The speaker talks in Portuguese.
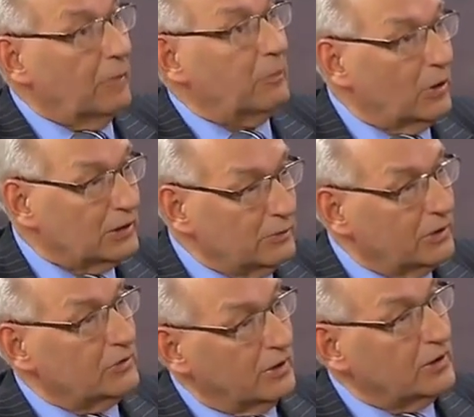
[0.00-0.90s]
após
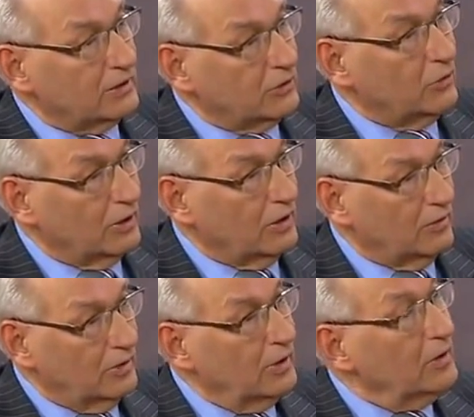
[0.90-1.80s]
a minha sustentação
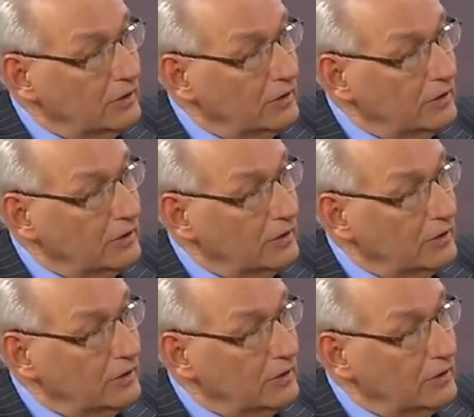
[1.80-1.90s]
oral.